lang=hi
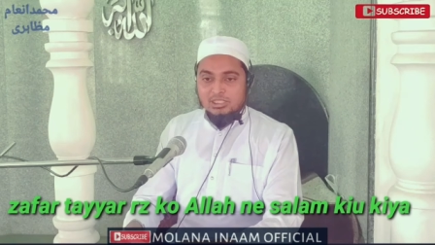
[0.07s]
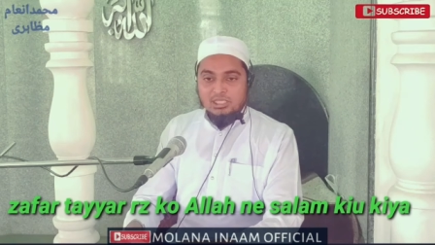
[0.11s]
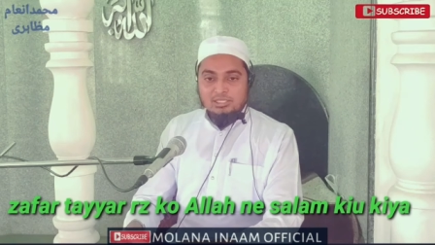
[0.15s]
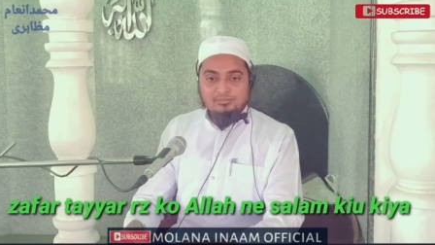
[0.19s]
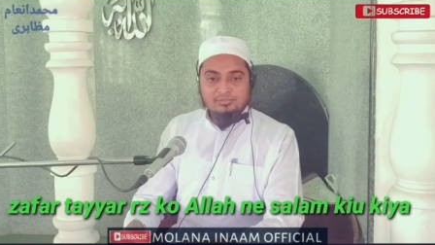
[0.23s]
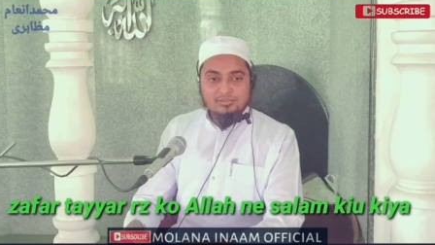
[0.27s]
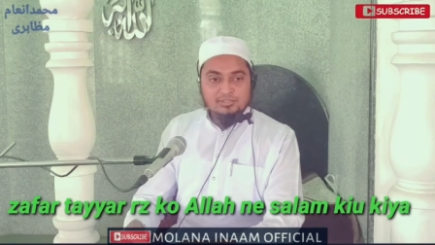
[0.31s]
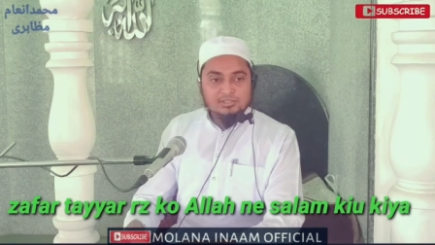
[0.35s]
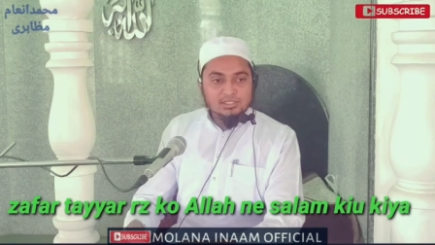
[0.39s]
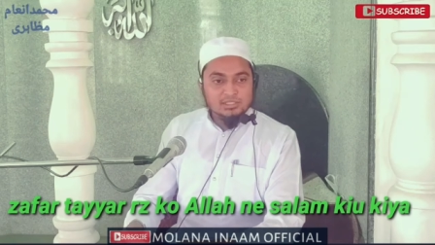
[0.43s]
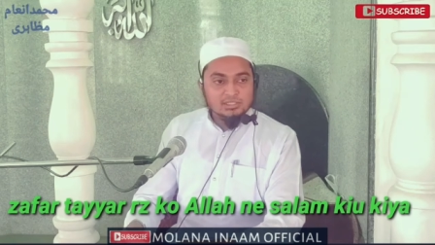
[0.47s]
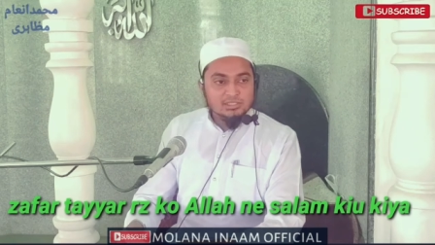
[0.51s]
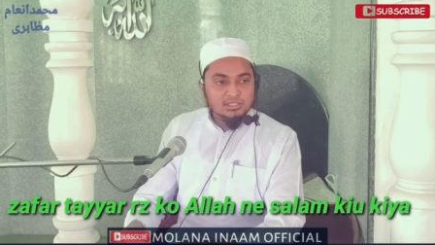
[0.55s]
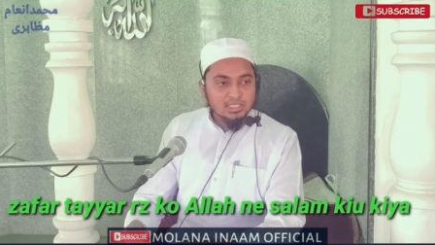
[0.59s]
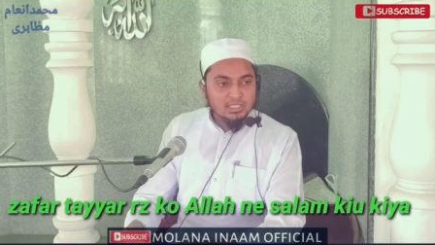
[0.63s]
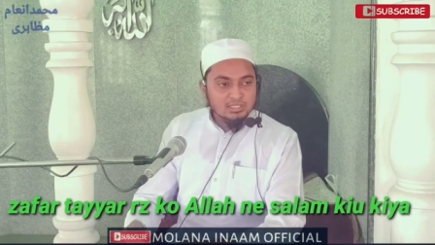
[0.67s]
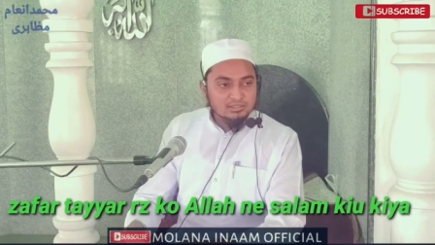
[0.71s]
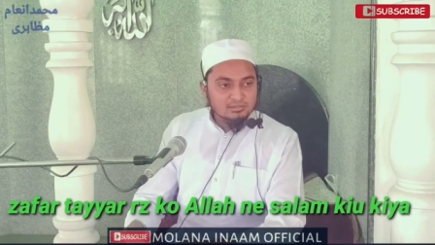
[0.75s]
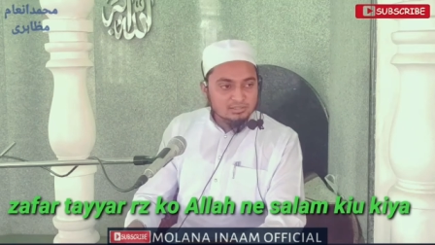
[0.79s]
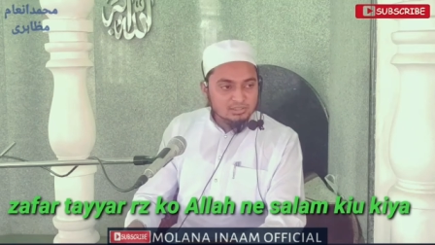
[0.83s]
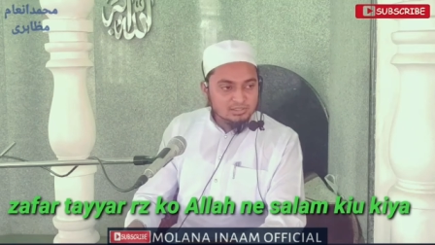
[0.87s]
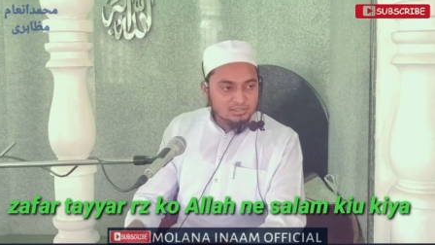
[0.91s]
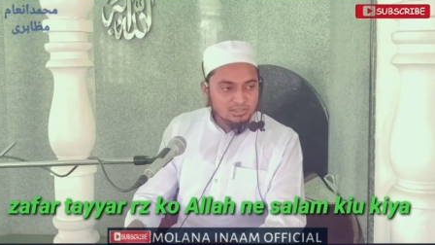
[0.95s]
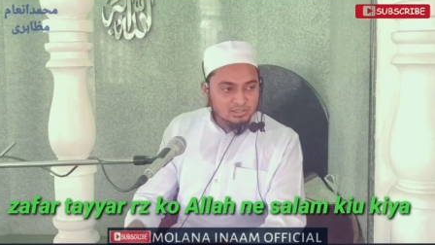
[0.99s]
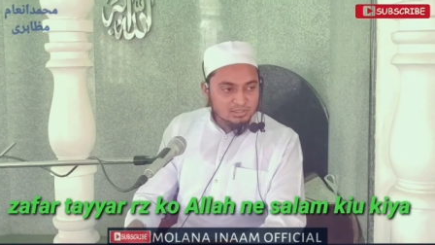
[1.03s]
जाफ़र
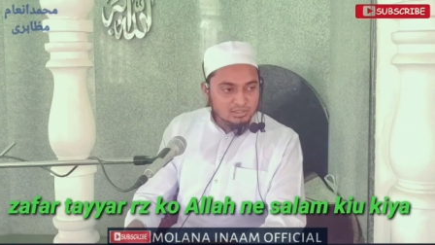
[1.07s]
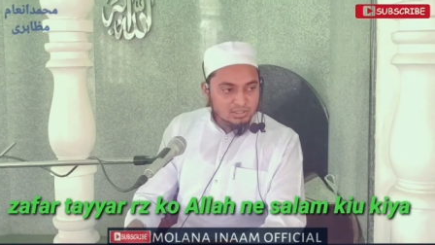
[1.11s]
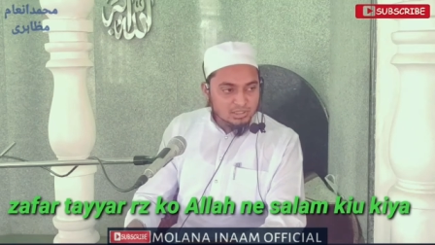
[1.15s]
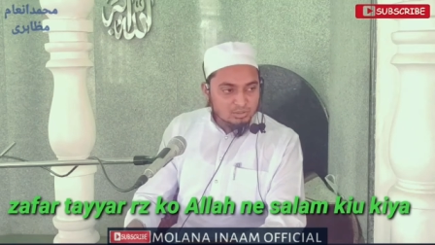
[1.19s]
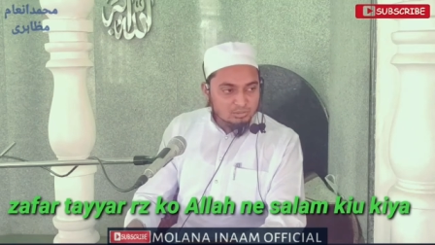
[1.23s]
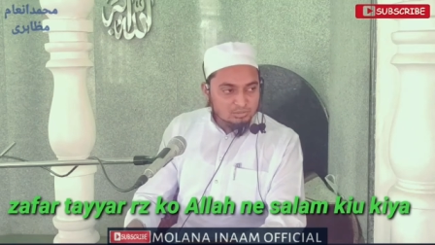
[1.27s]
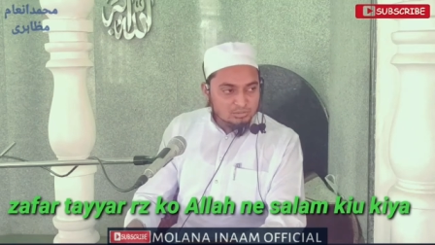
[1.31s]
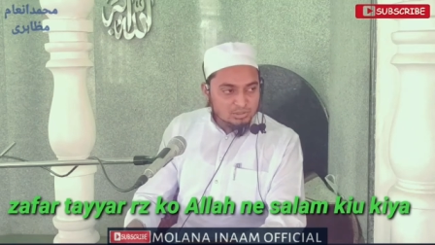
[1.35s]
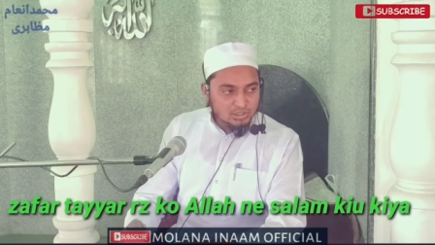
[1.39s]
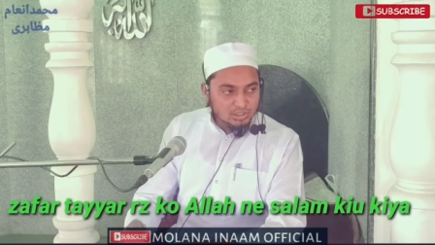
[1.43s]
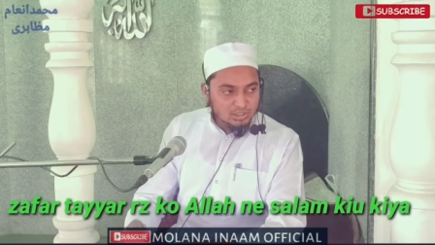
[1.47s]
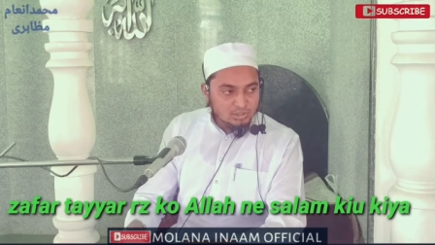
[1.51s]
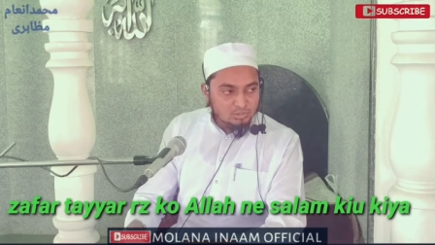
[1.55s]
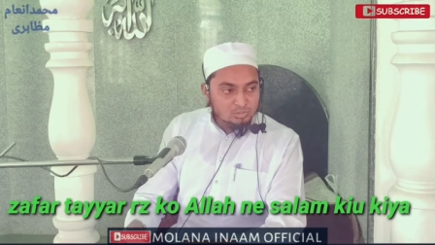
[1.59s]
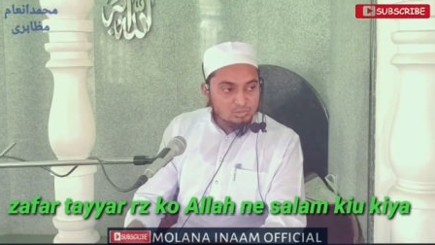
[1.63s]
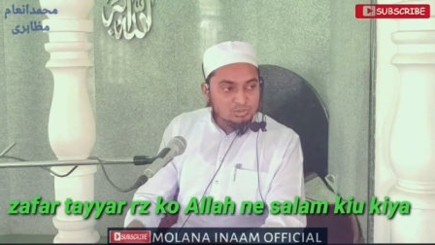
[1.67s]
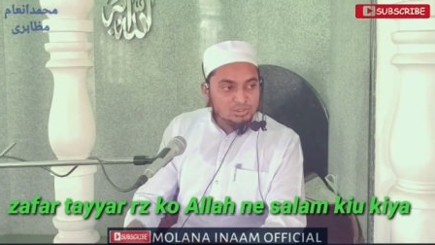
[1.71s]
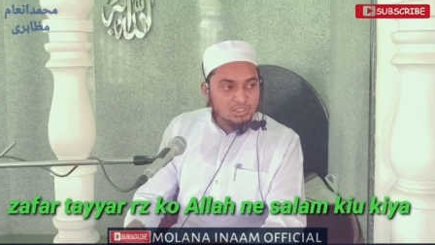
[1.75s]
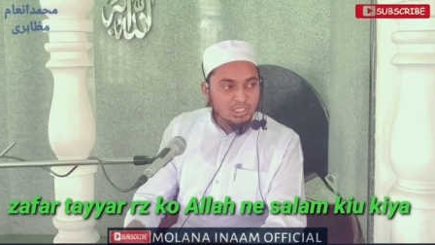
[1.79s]
तैयार रजील्ला तु